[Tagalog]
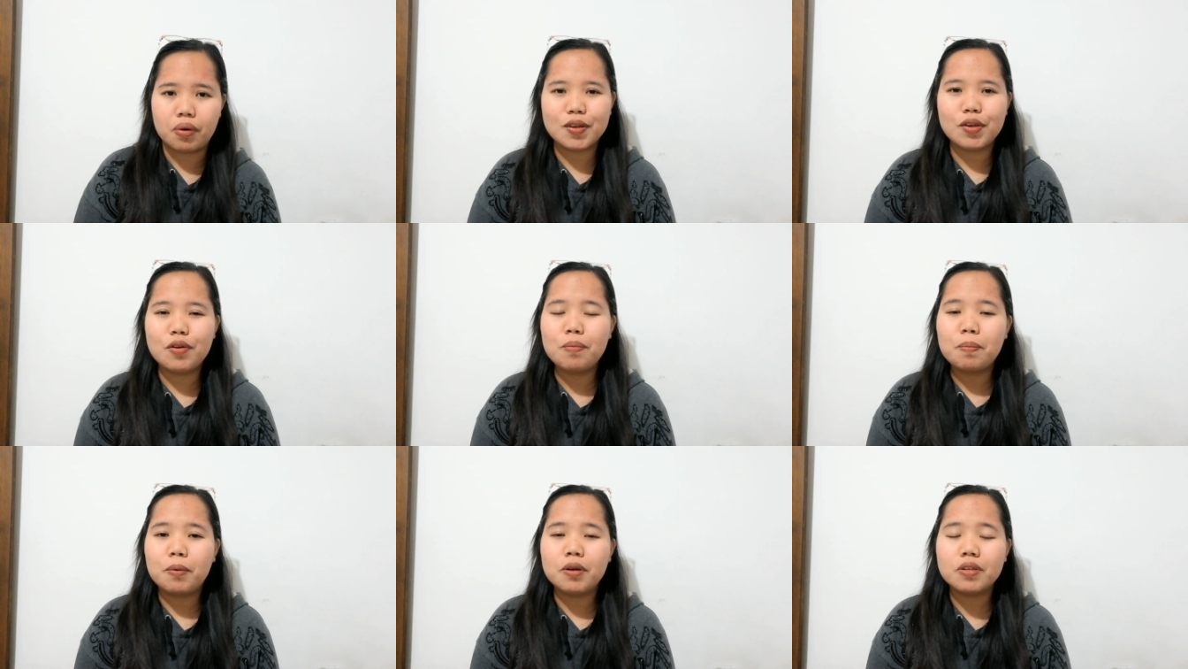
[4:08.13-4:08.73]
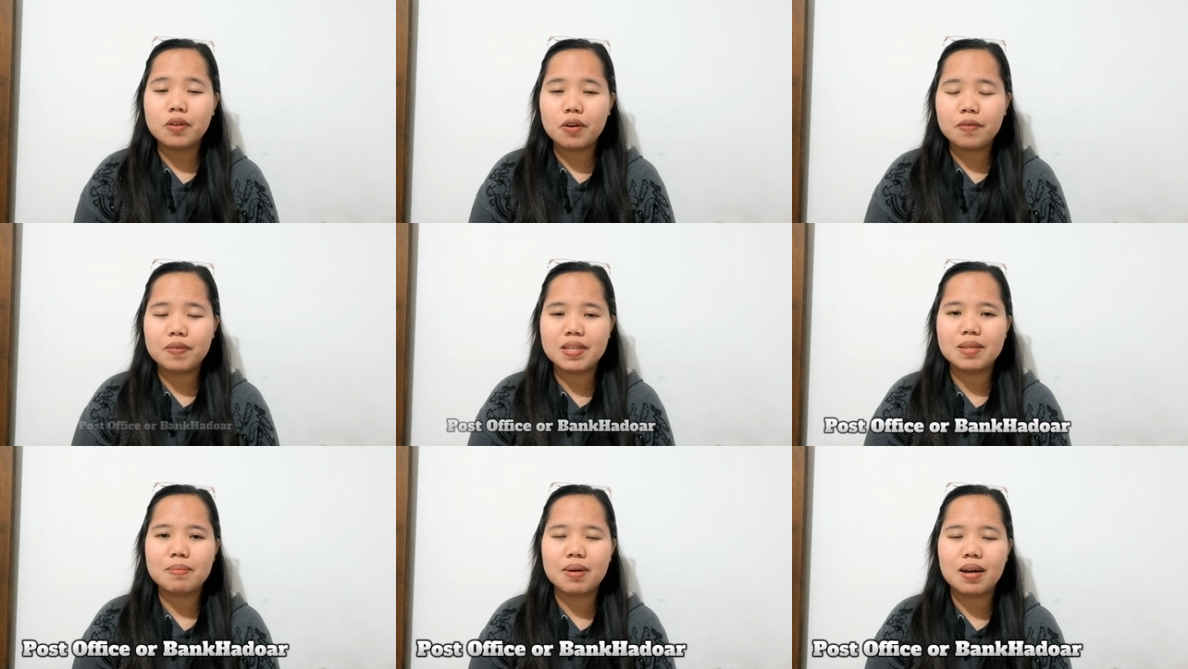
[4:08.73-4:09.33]
So, yung post
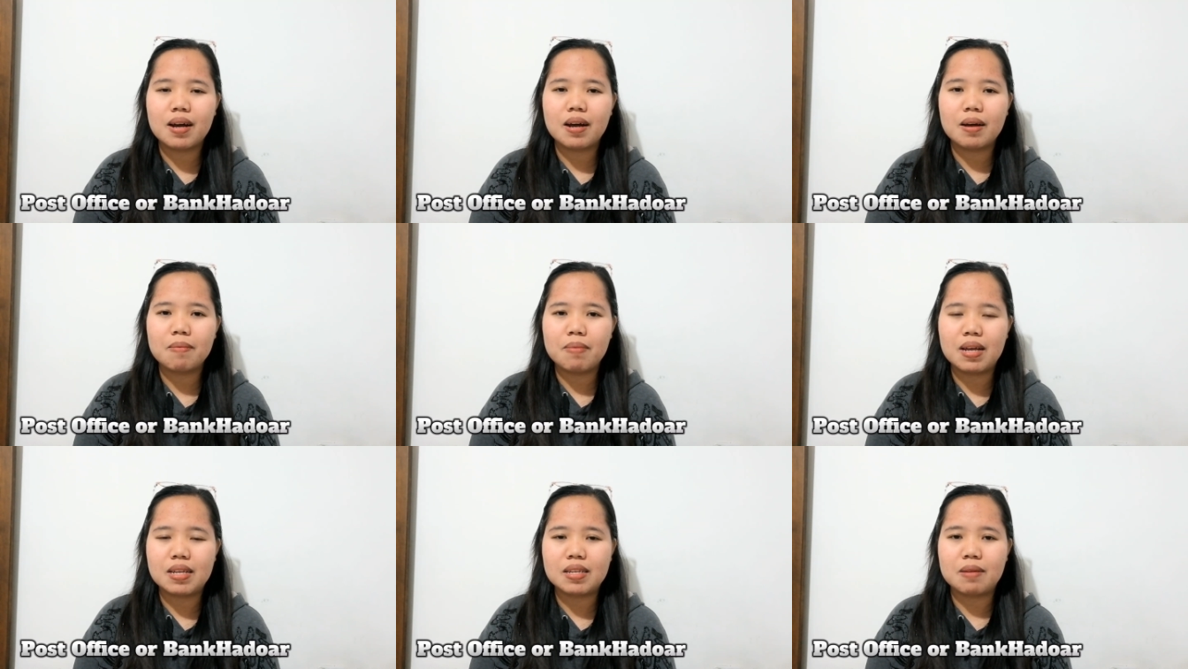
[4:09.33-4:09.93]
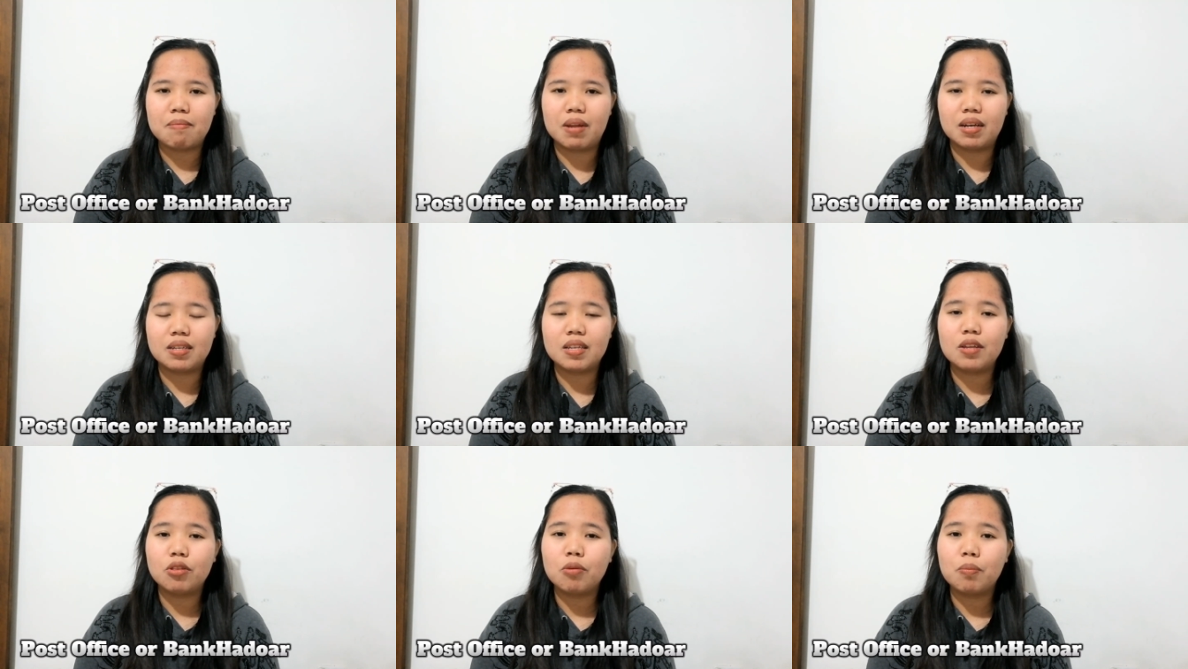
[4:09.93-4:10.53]
office mga kablessed
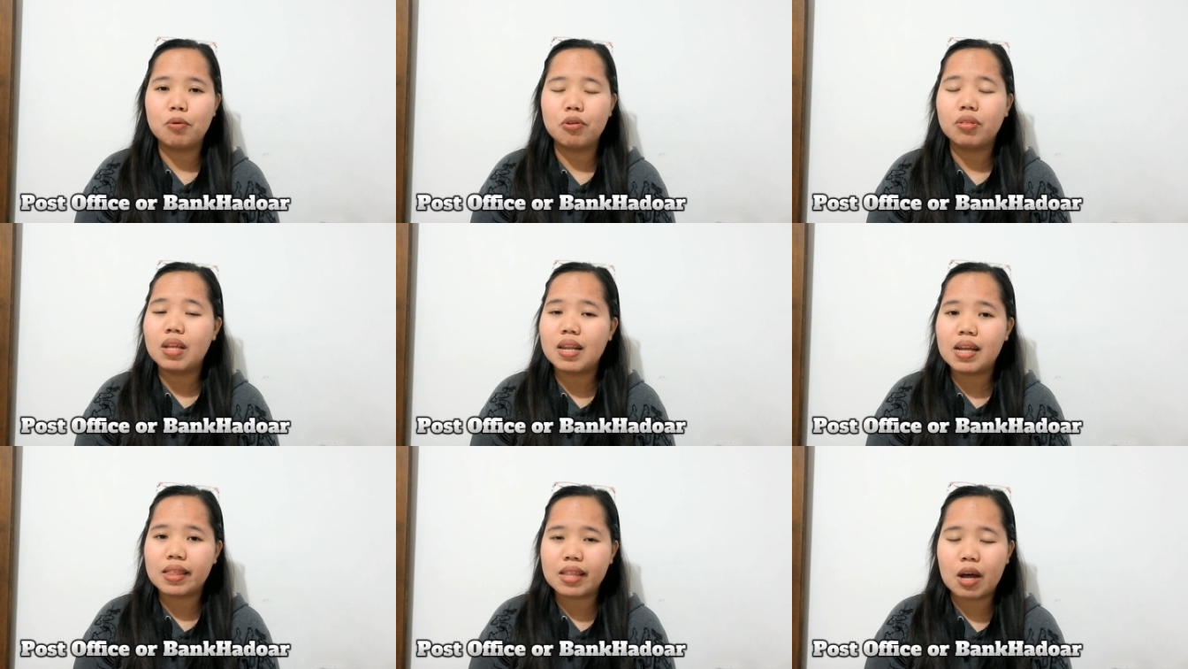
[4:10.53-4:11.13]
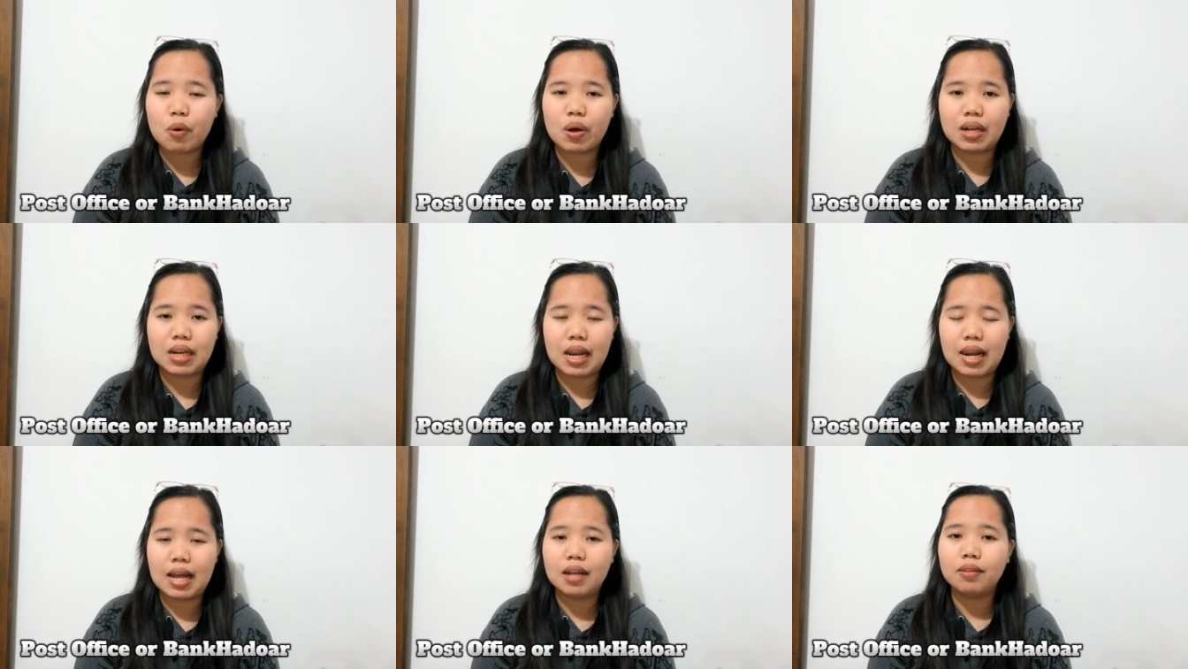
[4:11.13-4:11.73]
vlogs, ito po yung
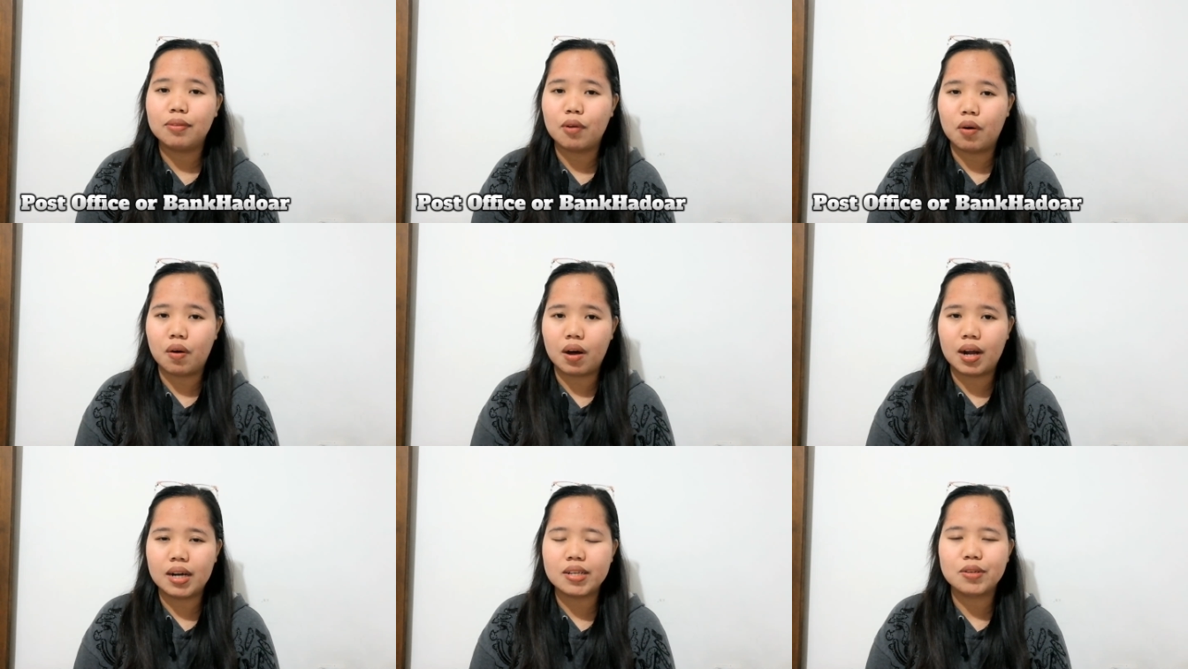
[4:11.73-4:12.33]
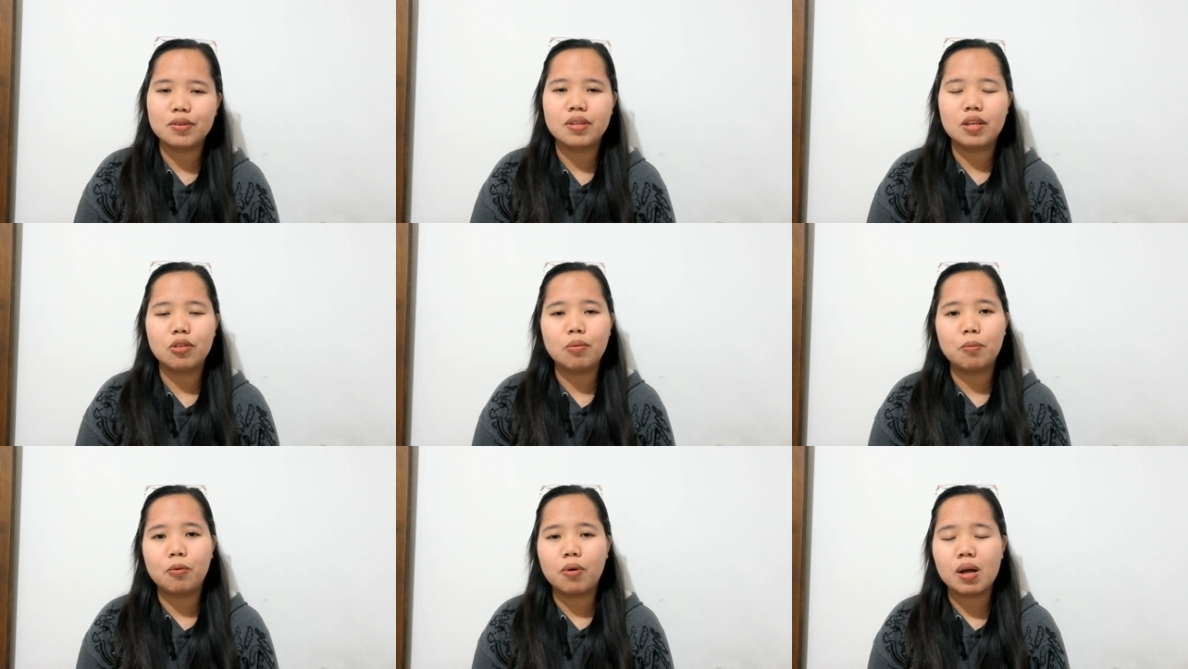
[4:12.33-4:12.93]
tinatawag nilang door. So,
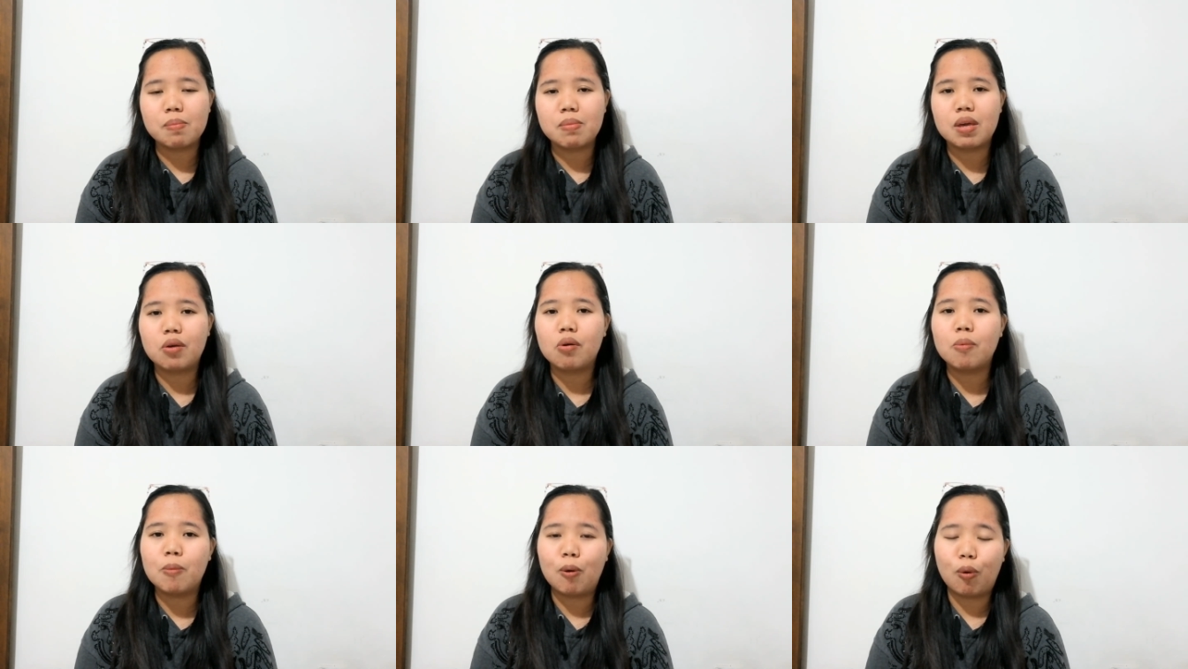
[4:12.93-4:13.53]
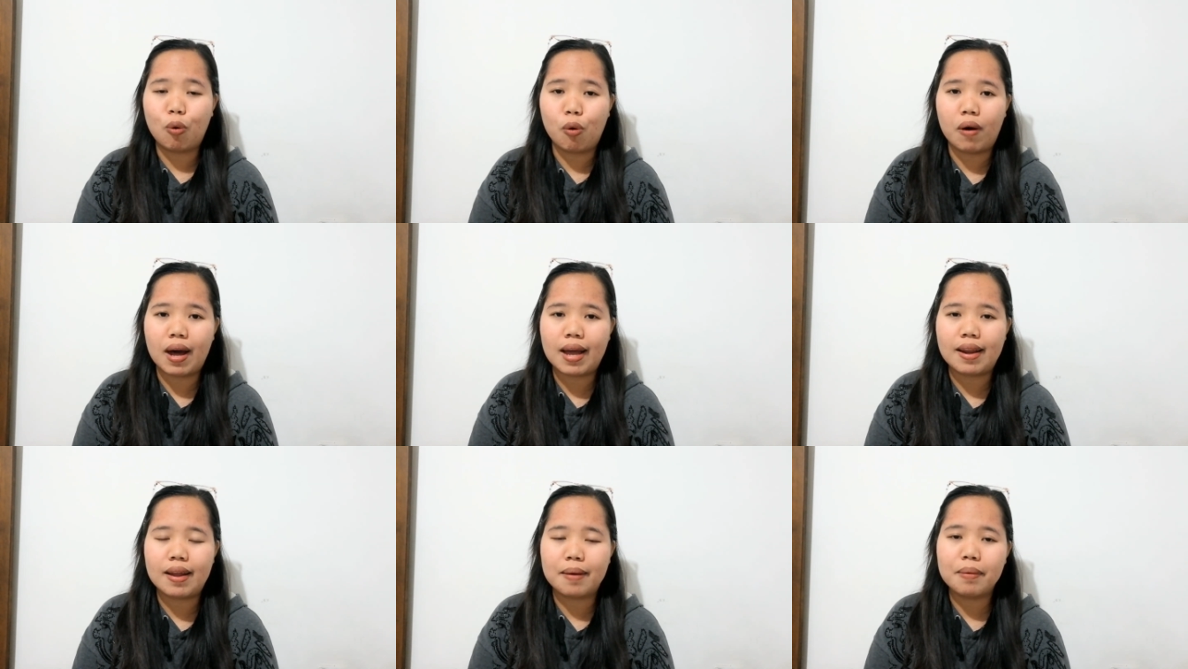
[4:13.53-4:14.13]
dito po kami
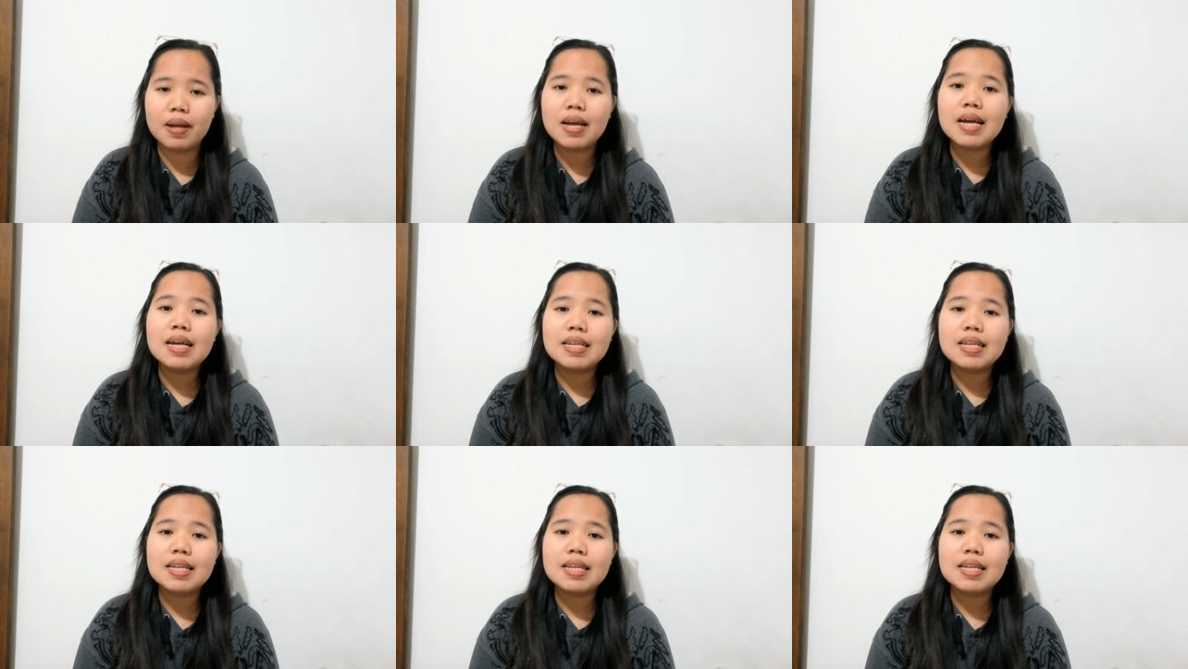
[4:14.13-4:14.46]
kumukuha ng